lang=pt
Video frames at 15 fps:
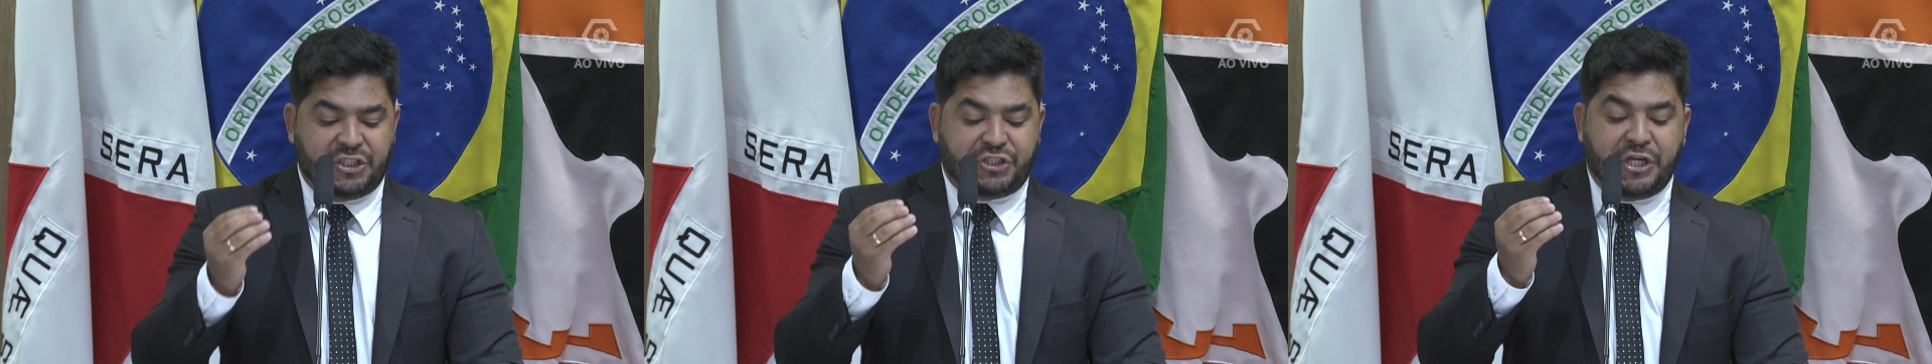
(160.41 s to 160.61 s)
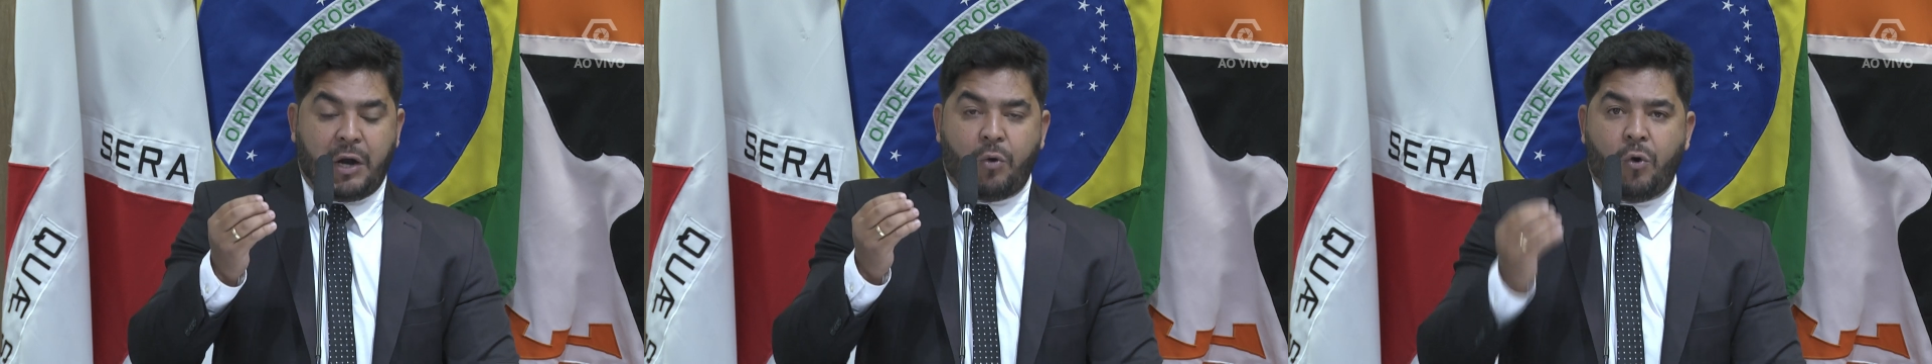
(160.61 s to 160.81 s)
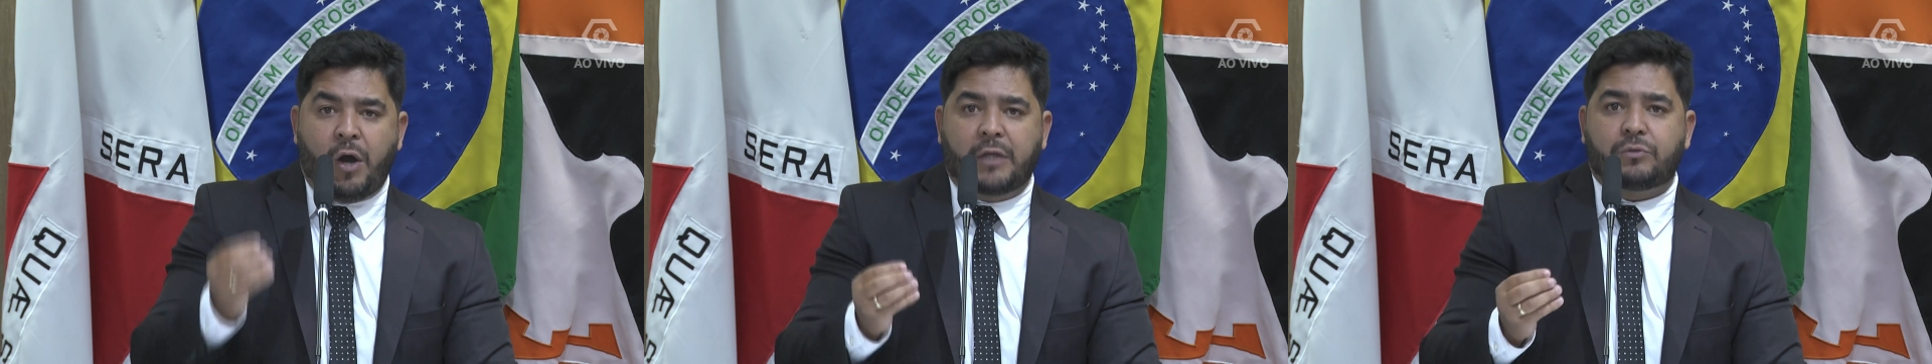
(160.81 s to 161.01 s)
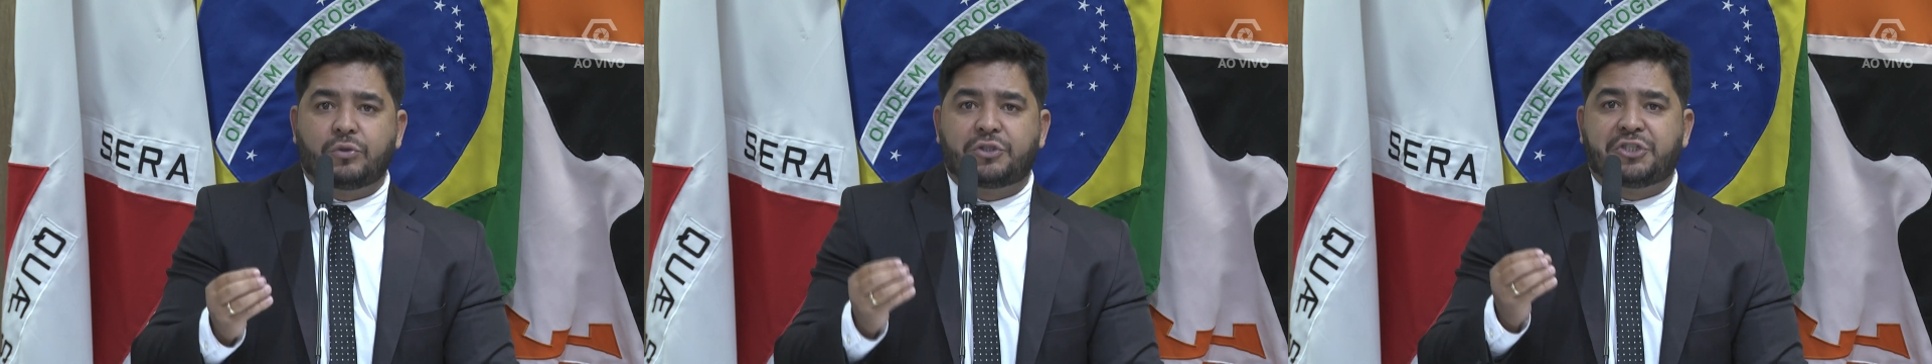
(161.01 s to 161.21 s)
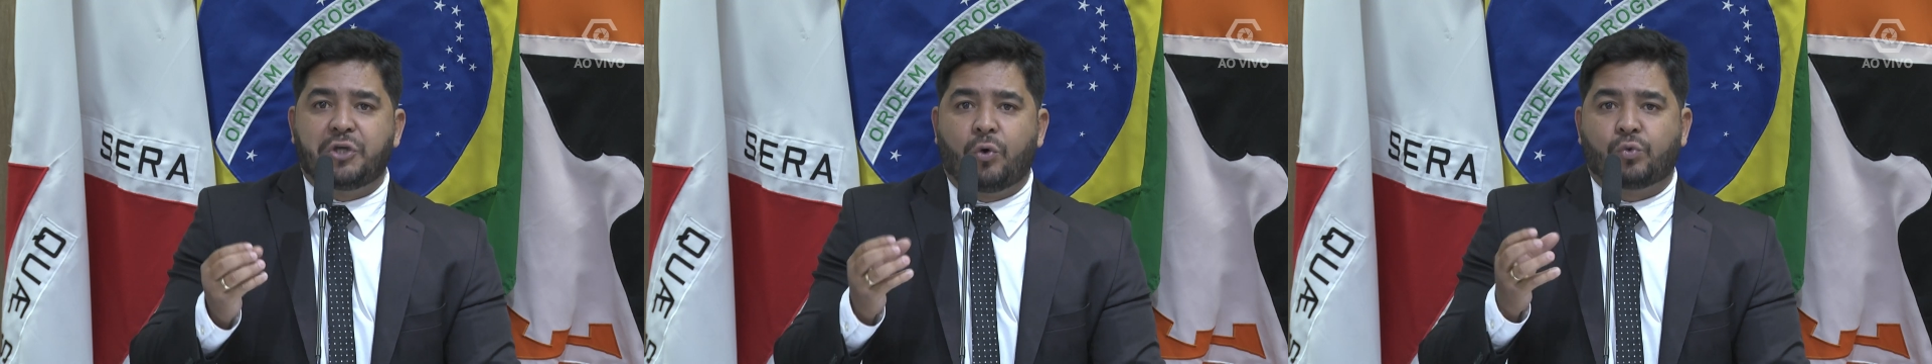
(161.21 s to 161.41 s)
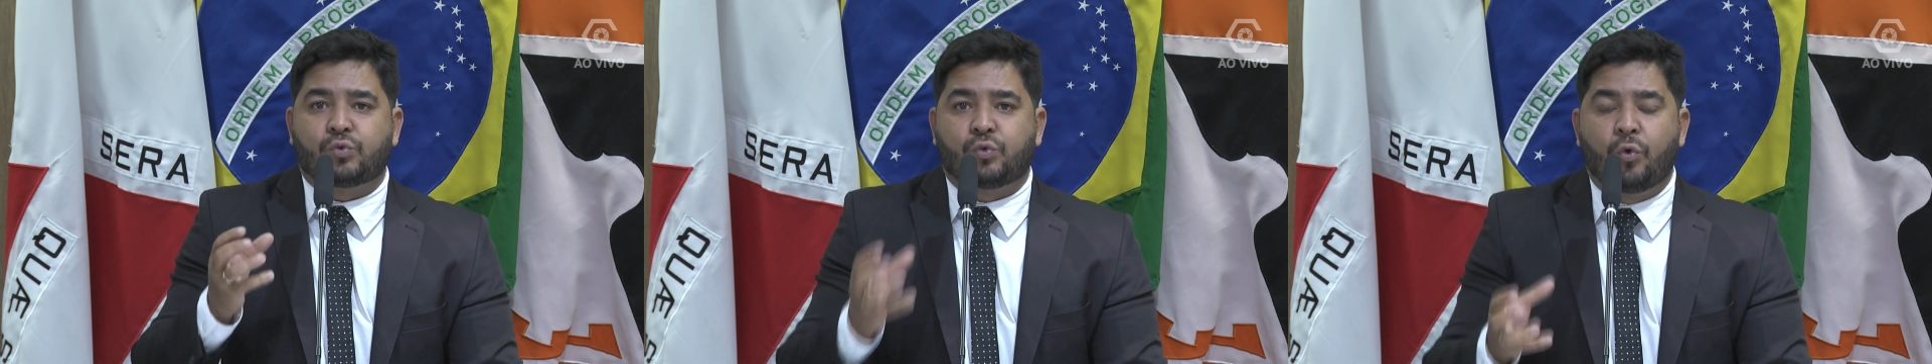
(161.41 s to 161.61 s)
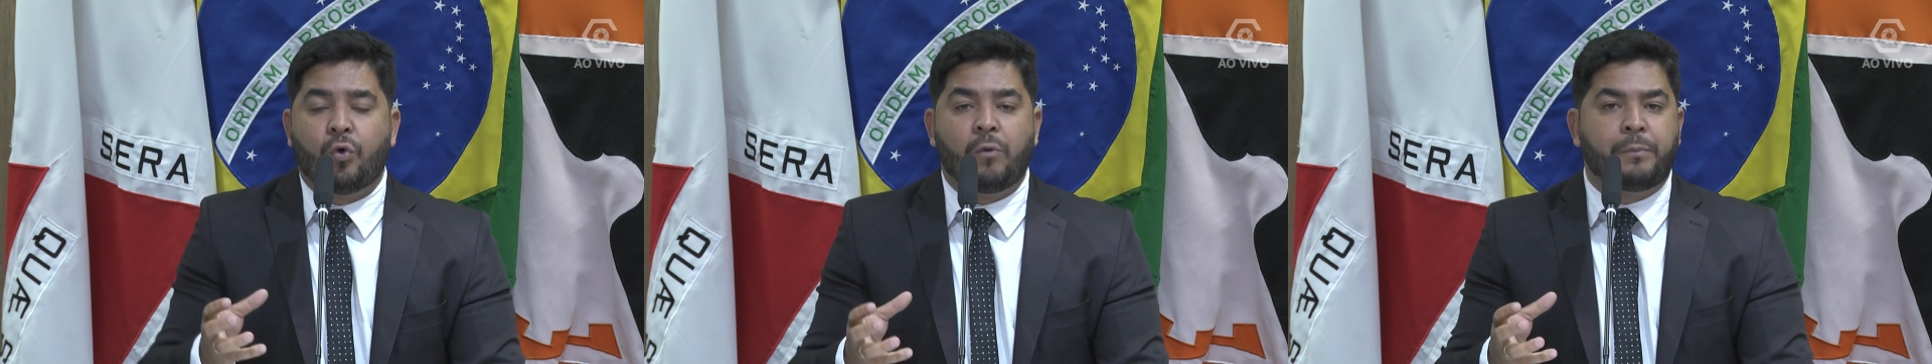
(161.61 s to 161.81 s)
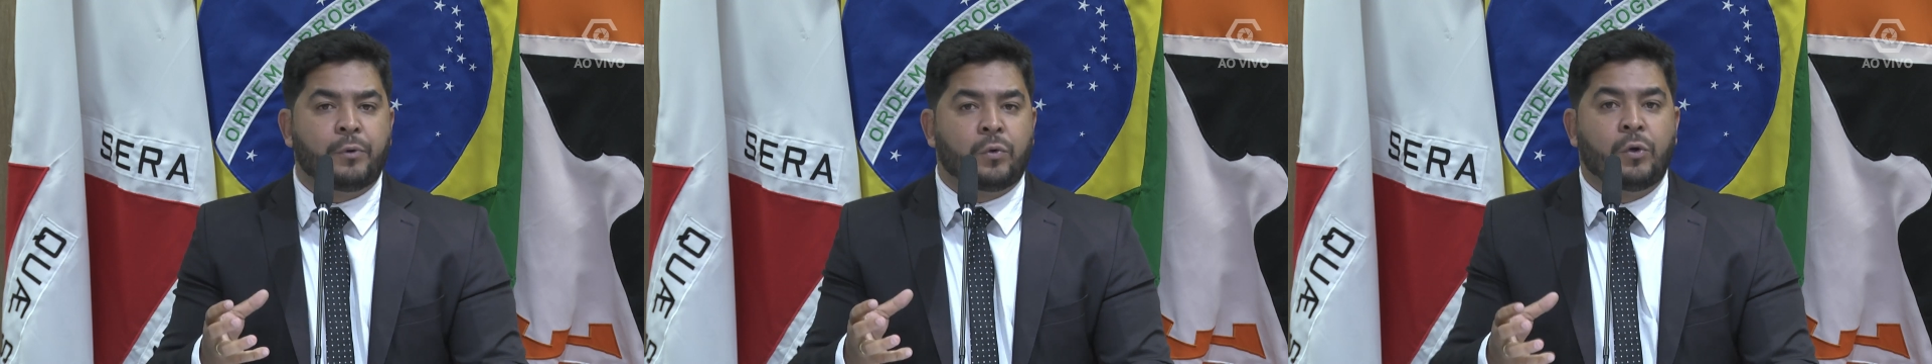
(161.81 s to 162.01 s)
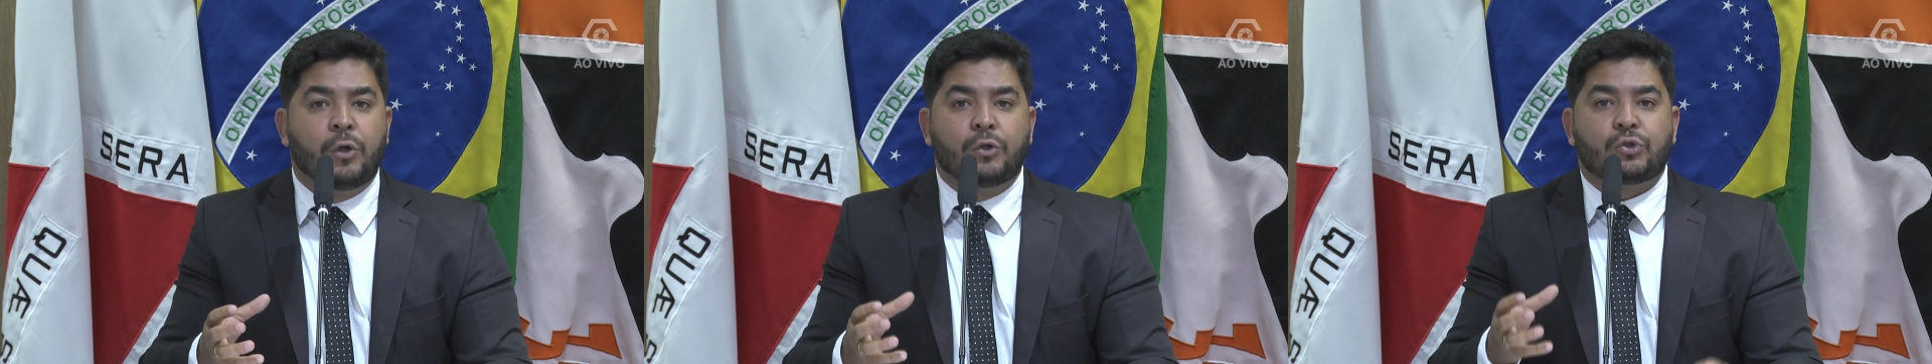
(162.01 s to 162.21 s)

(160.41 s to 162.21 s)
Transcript: dia 8 de outubro